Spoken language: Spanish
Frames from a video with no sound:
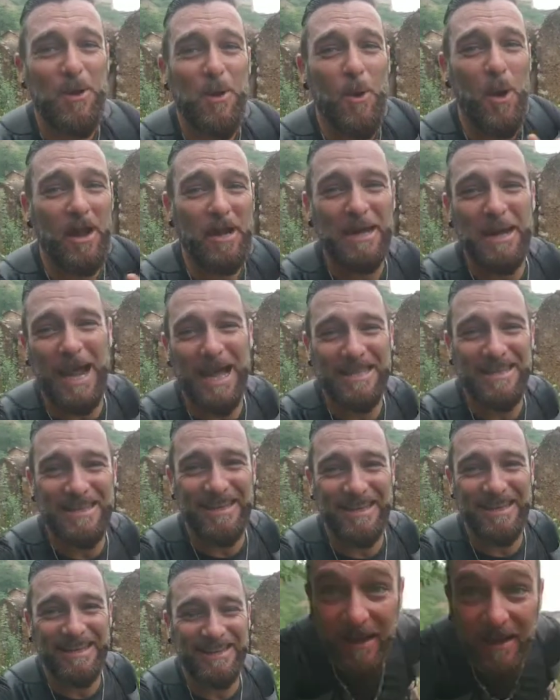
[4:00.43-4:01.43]
no hay
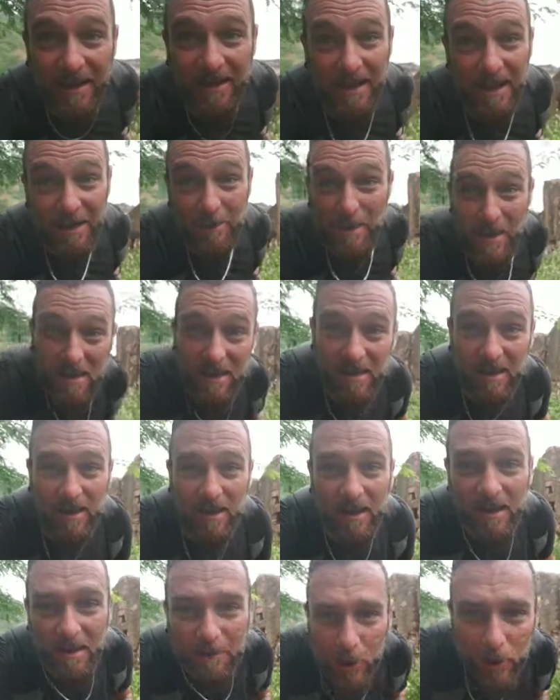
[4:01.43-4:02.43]
nadie. Es
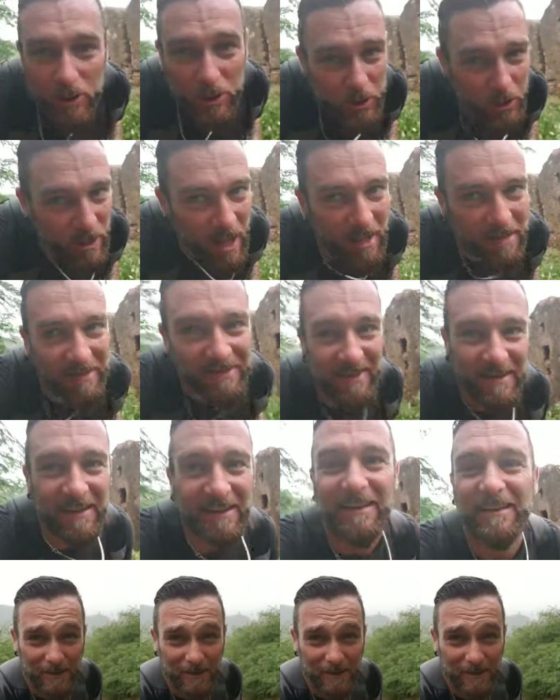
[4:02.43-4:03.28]
realmente emocionante.